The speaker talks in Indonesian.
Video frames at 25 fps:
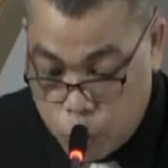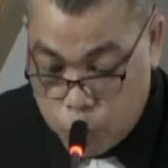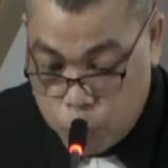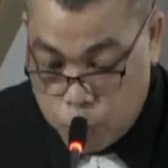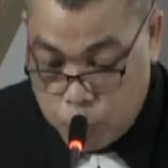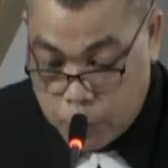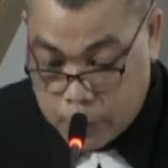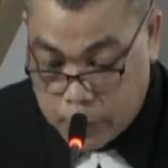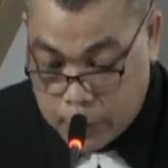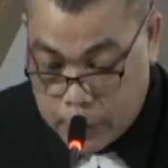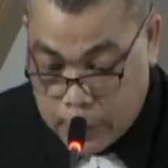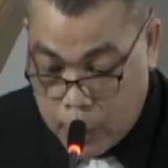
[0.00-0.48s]

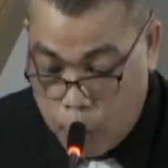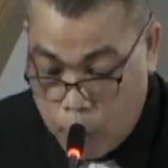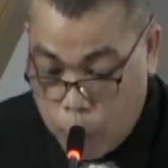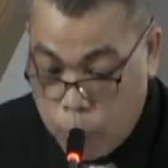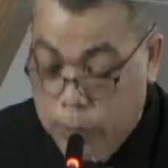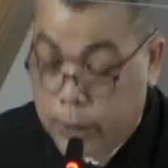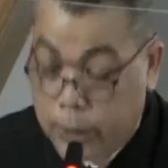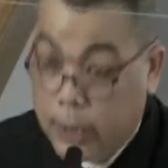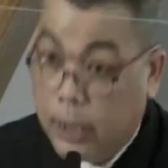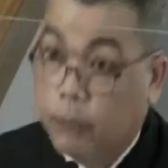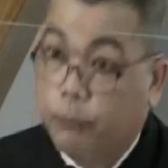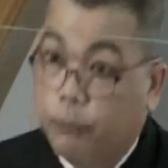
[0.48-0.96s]
bergaul
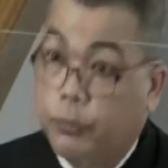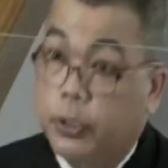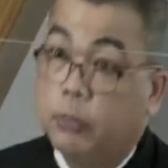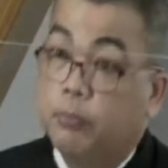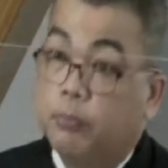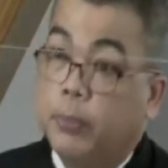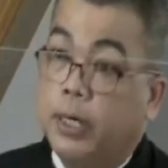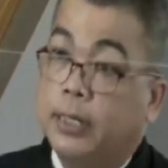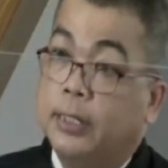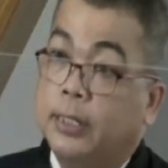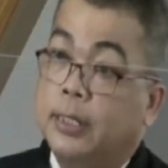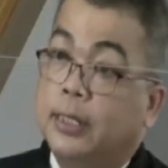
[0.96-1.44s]
dengan
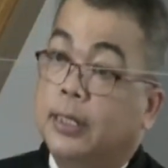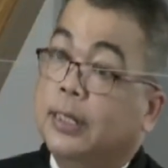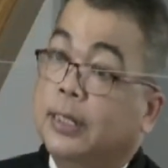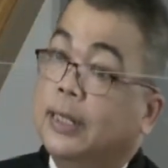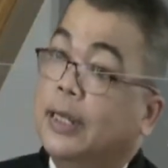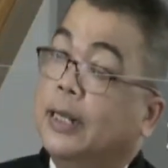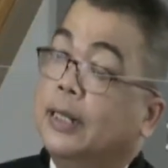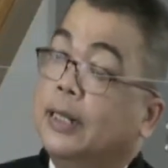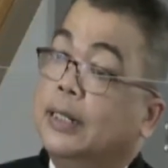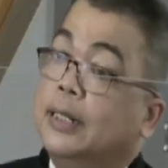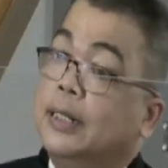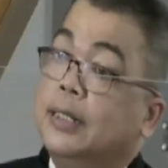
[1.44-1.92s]
firman
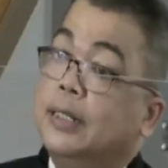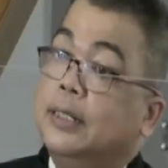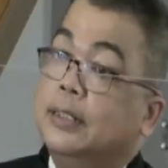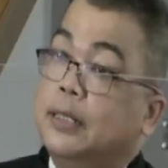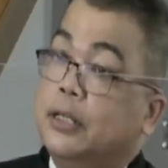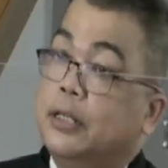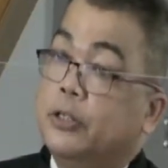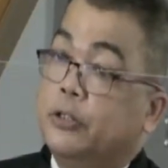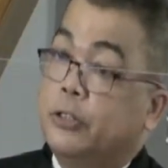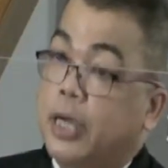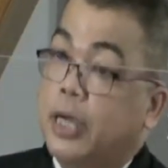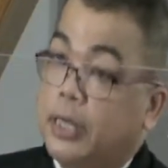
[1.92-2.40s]
karena kita
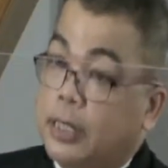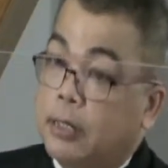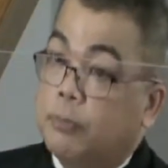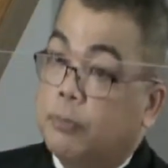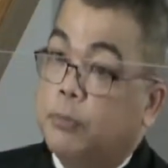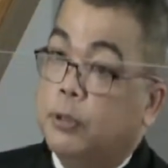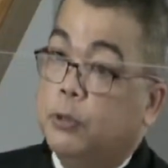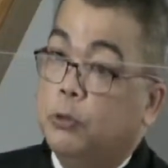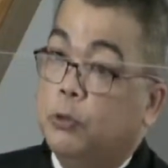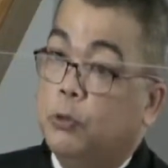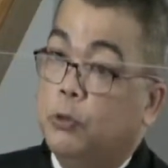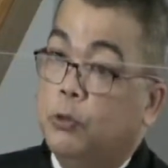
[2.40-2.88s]
sadar
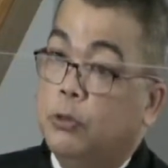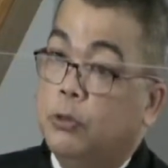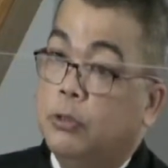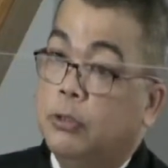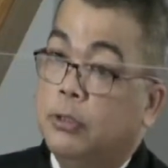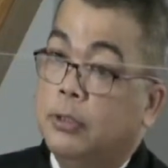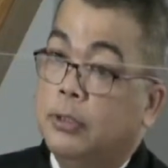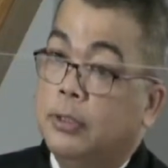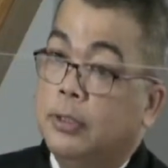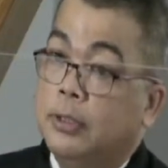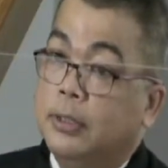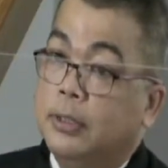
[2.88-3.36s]
betul
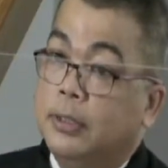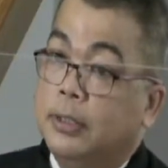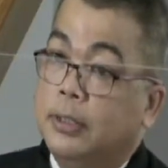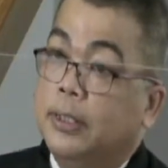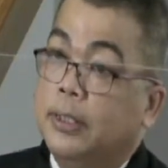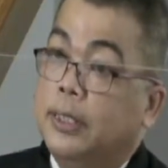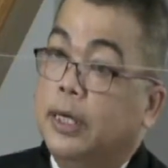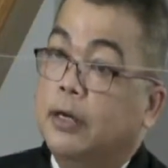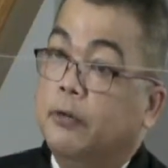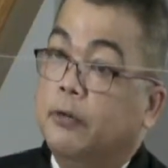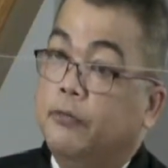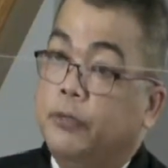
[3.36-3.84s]

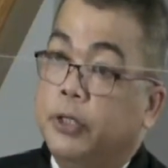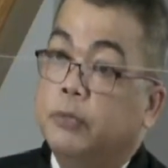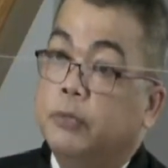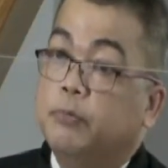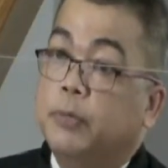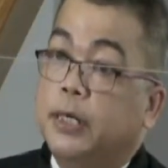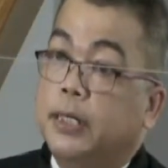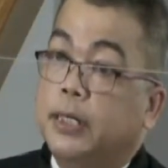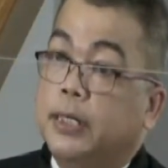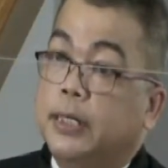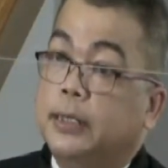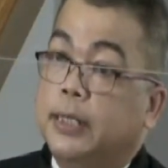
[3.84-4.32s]
dengan
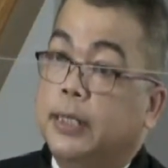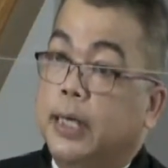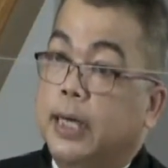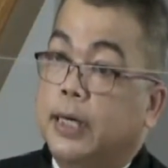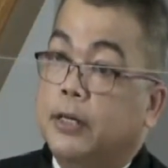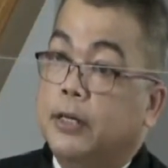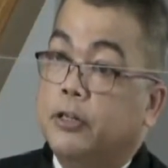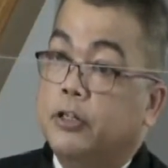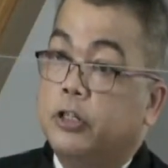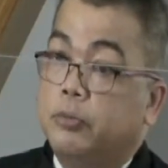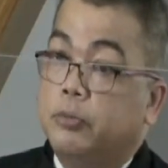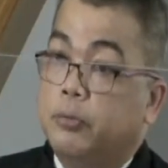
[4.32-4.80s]
firman kita
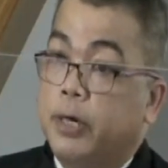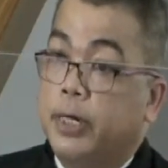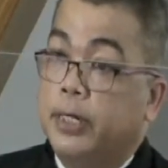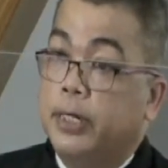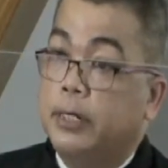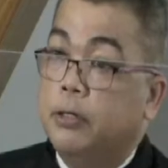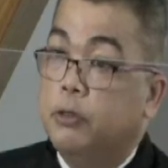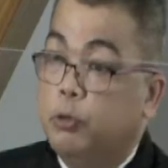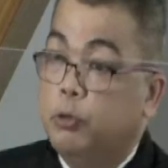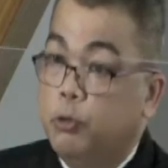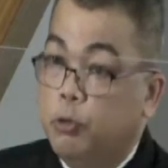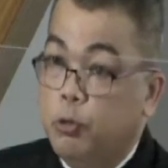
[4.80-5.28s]
akan
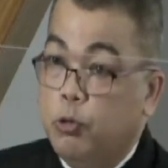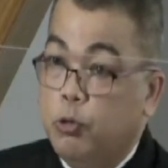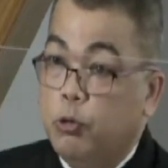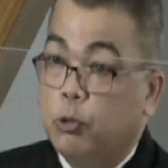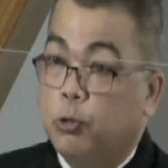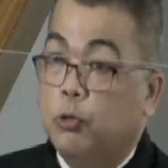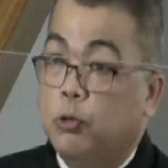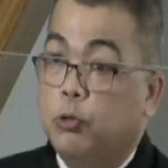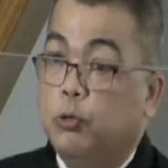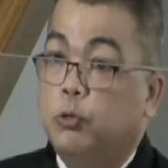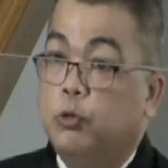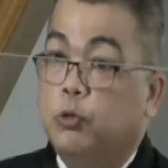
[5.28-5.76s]
semakin jujur
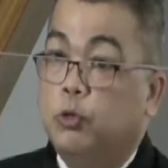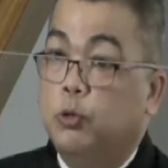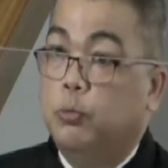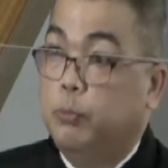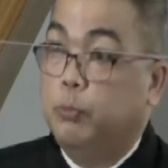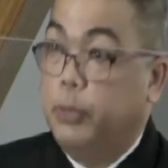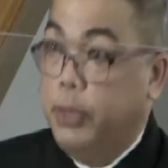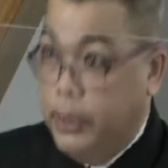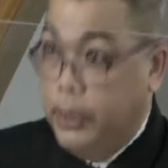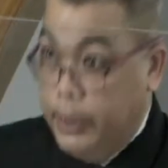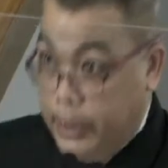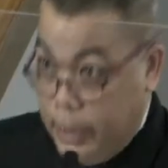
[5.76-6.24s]
untuk
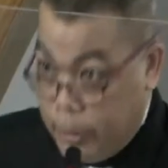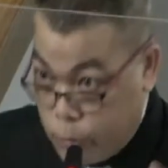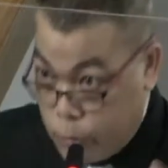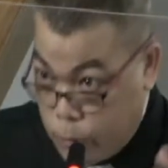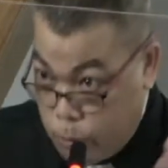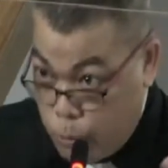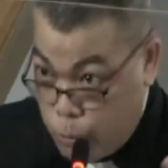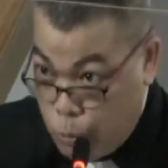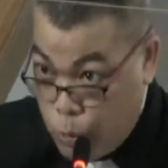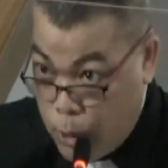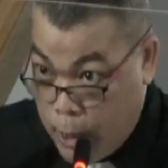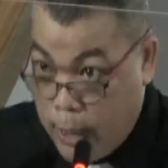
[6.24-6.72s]
melihat
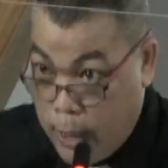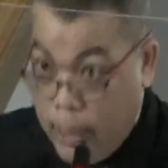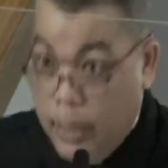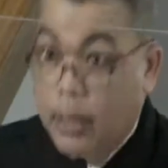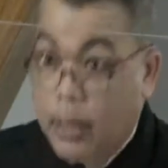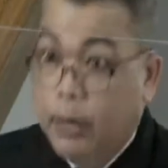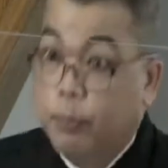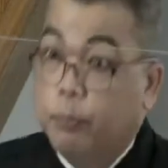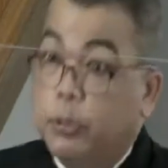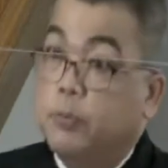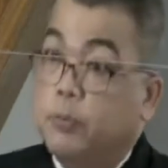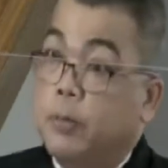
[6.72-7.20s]
semua,
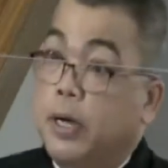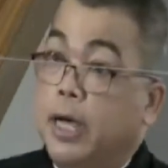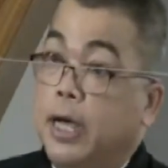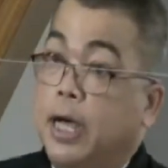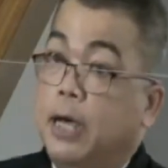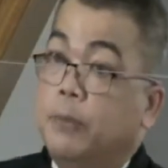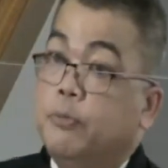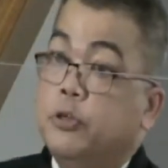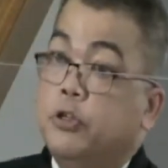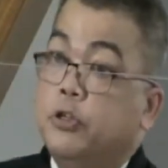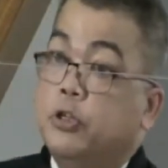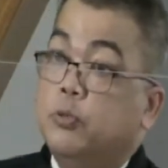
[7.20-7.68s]

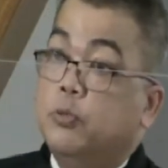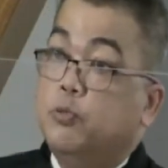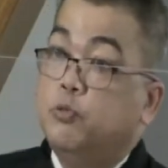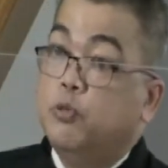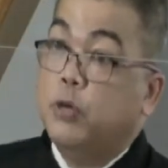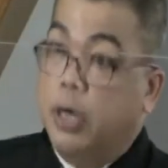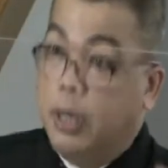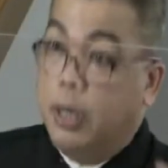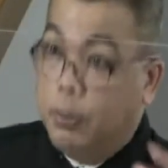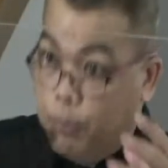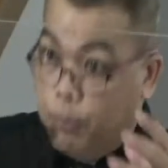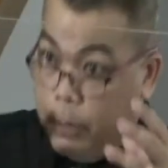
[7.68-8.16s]
memahami
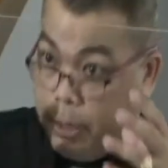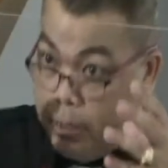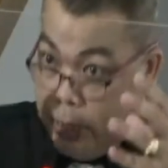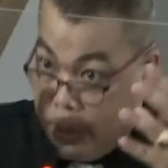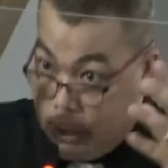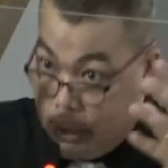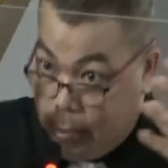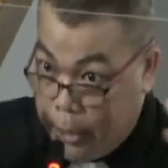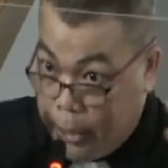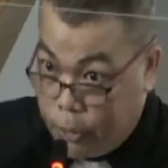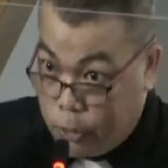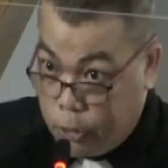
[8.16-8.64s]
semua,
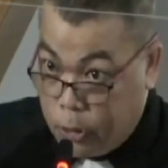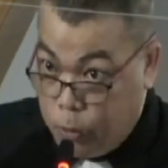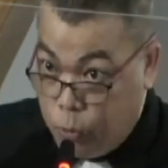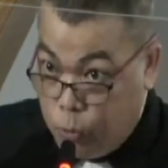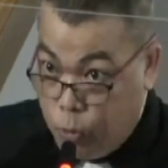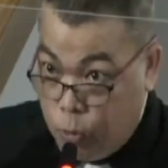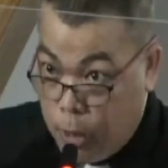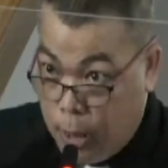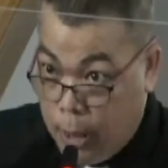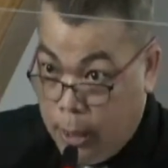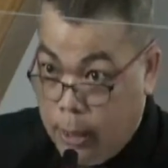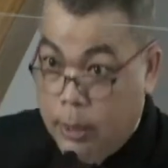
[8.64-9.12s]
mendengar
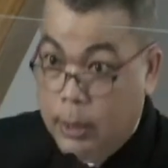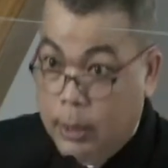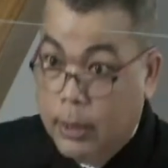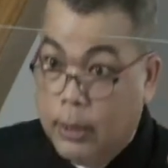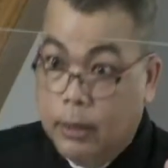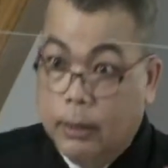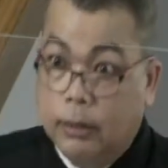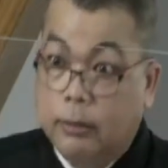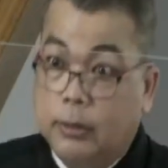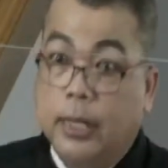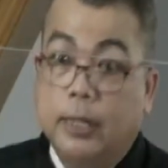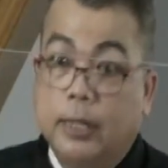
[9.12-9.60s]
semua,
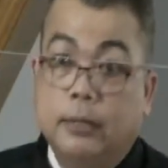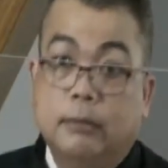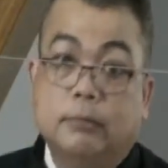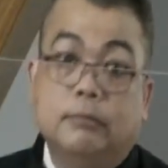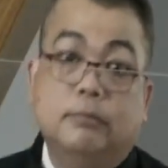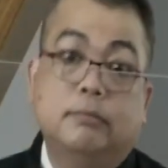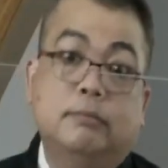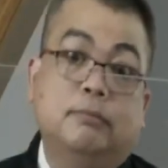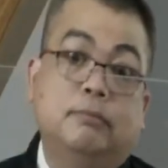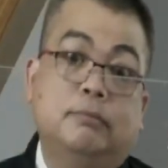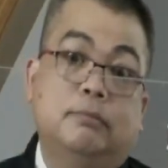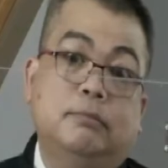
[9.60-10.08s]
dan
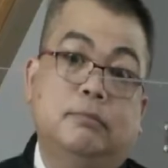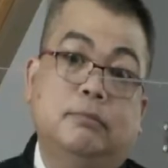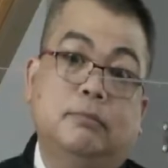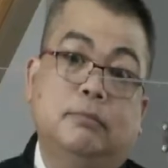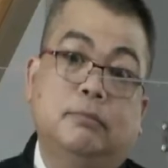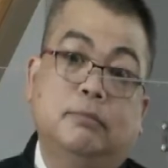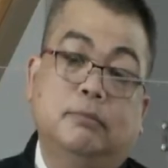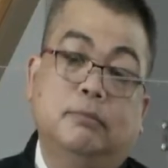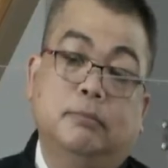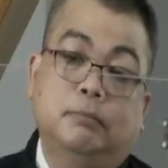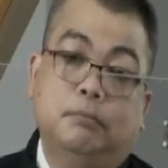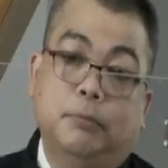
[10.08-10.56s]

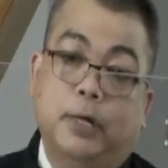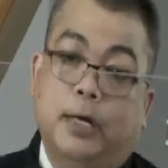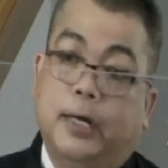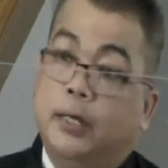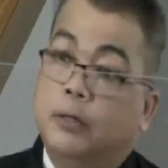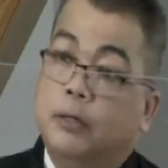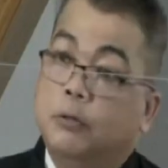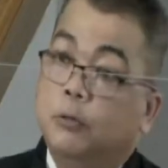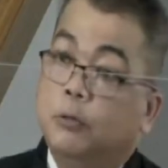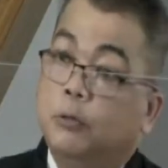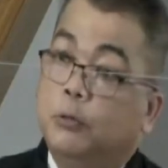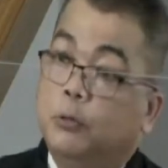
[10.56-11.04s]

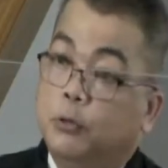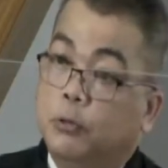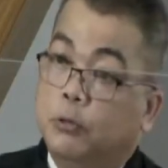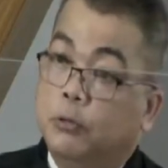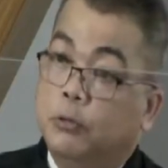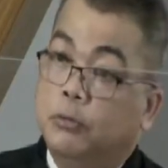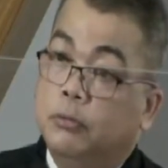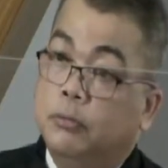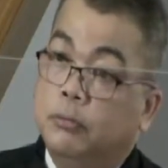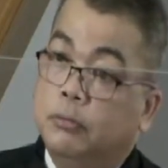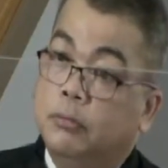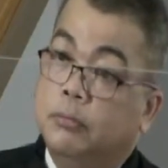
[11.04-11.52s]
bahkan untuk
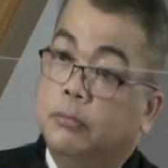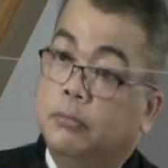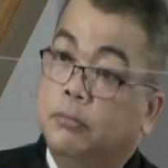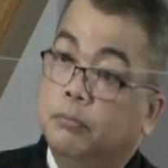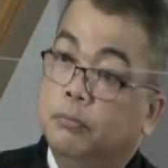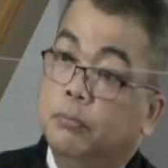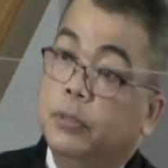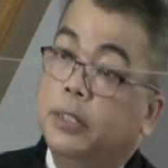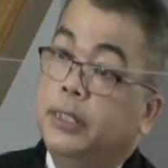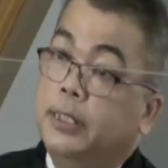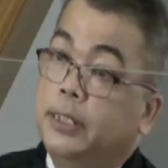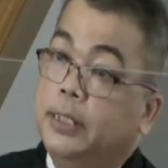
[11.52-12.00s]

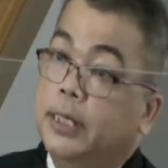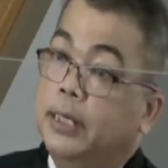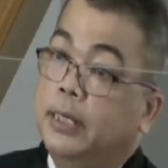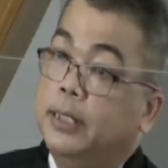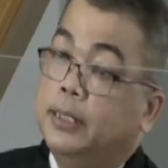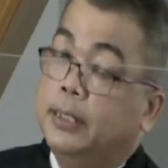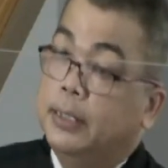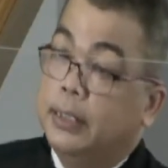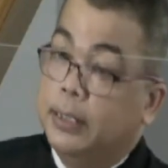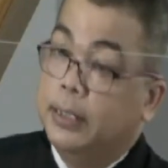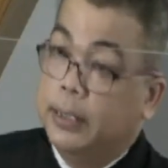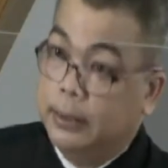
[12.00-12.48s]
melihat
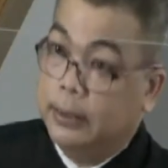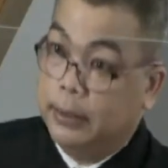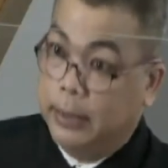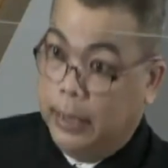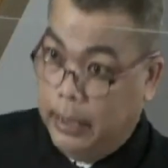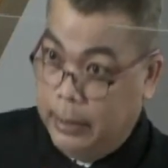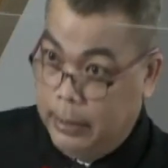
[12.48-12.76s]
diri kita